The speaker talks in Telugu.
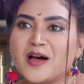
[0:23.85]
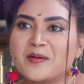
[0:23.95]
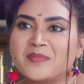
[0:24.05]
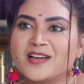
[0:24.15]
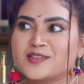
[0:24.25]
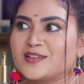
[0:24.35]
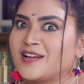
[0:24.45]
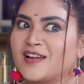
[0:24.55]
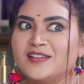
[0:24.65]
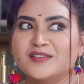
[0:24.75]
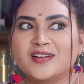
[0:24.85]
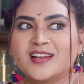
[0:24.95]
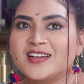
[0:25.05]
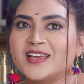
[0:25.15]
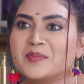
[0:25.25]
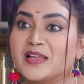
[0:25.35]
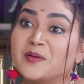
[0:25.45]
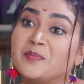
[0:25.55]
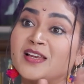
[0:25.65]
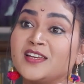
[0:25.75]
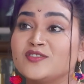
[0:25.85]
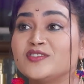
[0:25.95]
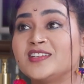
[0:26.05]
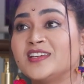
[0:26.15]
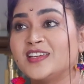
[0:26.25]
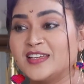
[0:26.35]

మా అమ్మ అసలు కళ్ళు కూడా అంటే బెల్లంపల్లి నుండి